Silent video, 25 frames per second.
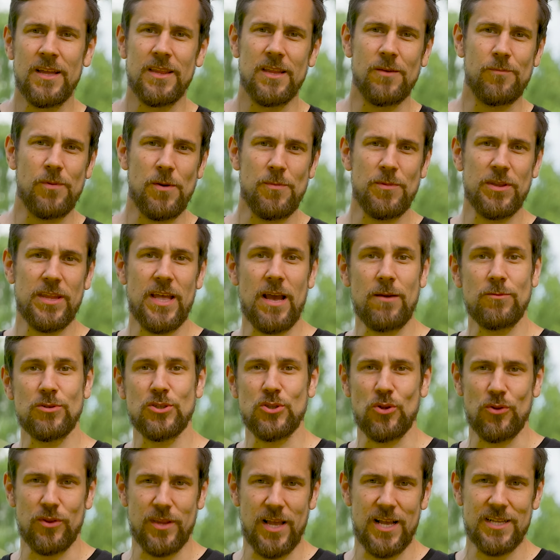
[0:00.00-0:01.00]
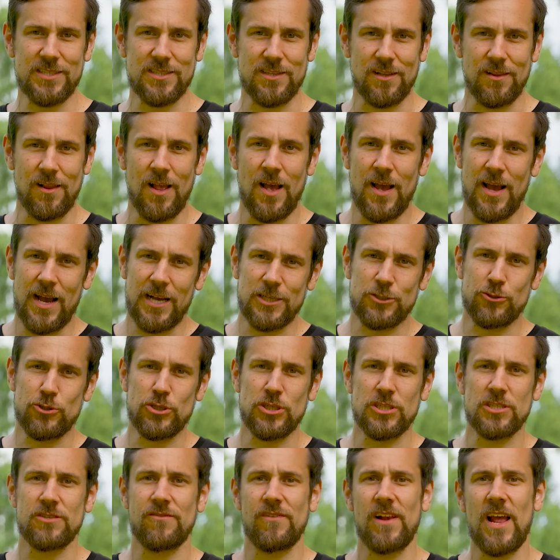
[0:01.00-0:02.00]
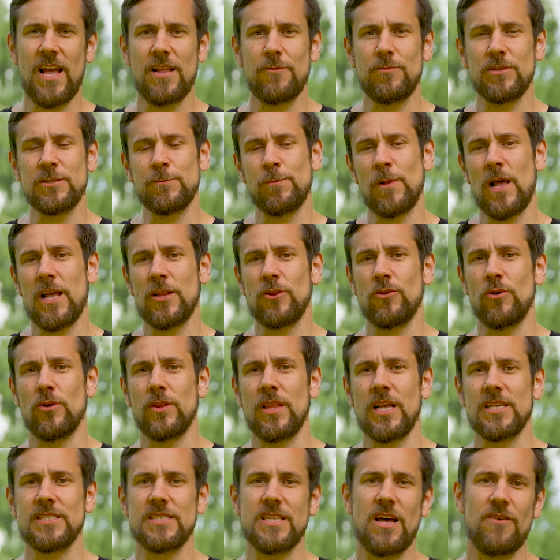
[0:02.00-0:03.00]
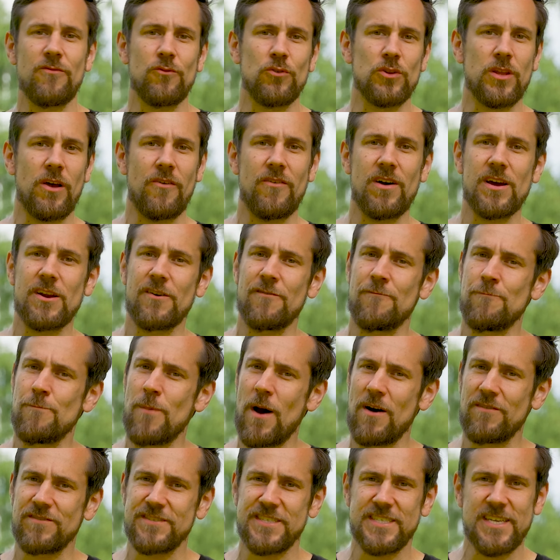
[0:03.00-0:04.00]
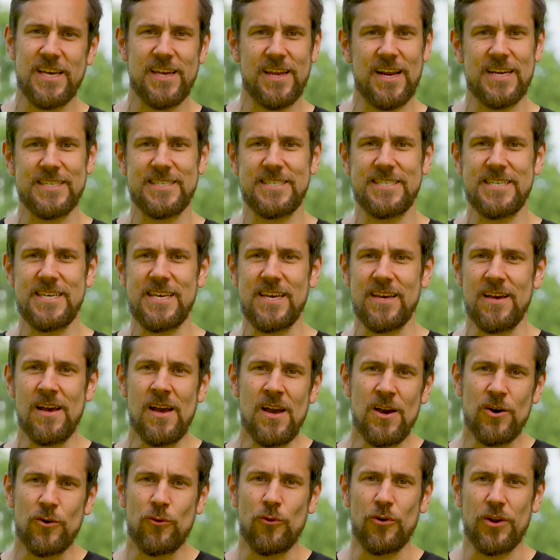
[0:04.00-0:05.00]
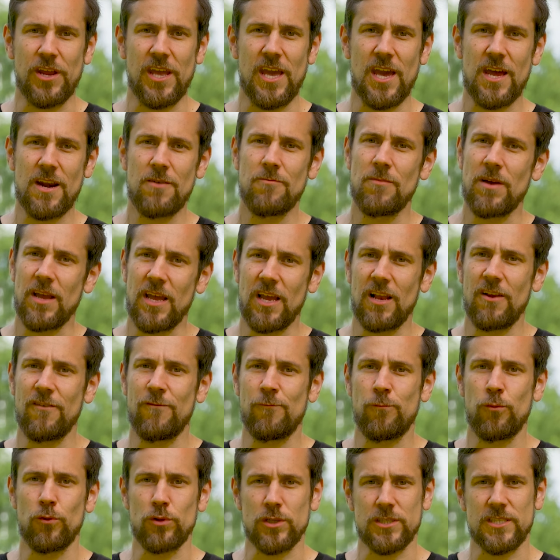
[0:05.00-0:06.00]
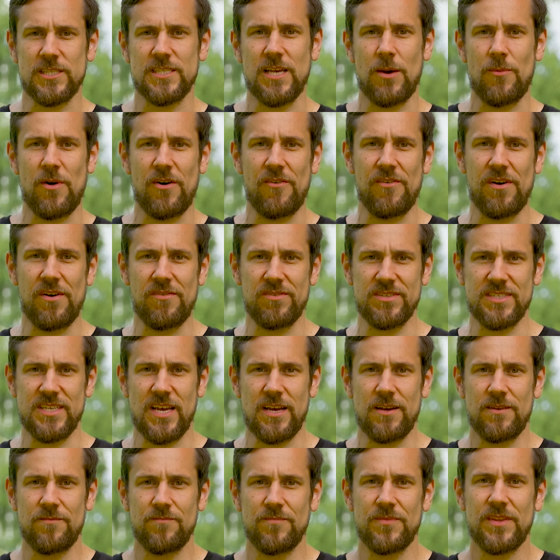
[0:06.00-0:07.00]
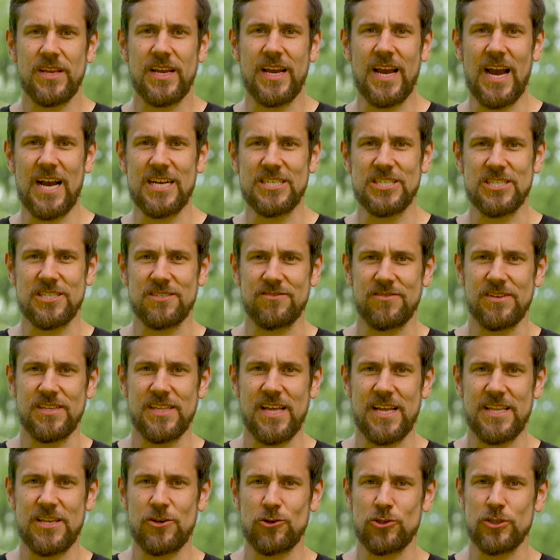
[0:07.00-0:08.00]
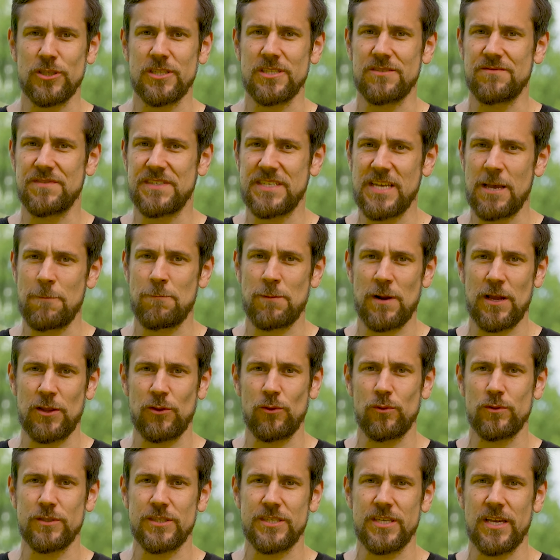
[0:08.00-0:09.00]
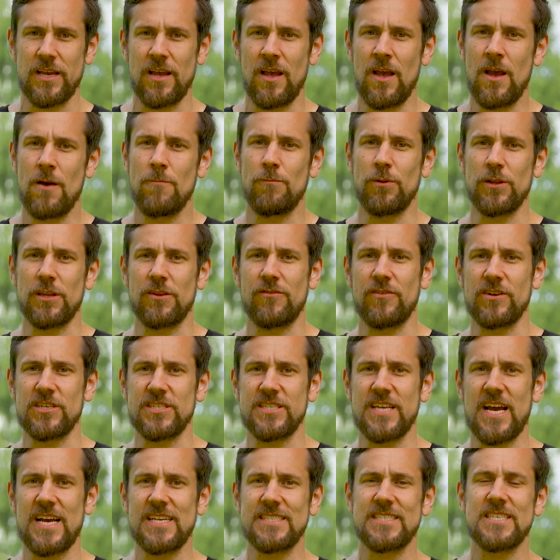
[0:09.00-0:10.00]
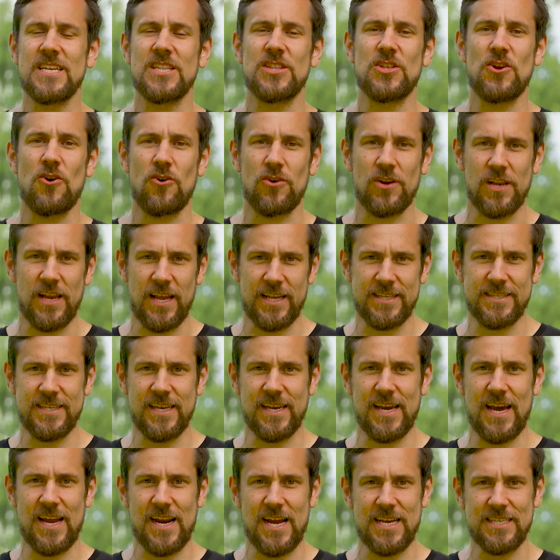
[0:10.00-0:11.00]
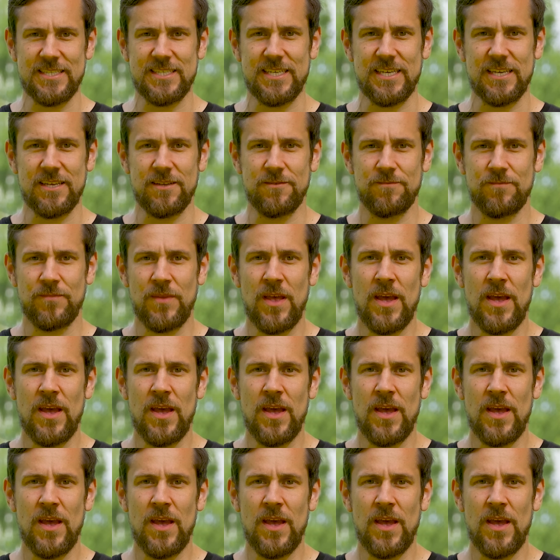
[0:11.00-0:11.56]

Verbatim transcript: Напоминаем, что Denzel осуществляет бесплатную доставку товаров по всей России курьером или в пункт самовывоза. Качество и надежность всей продукции подтверждается трехлетней гарантией.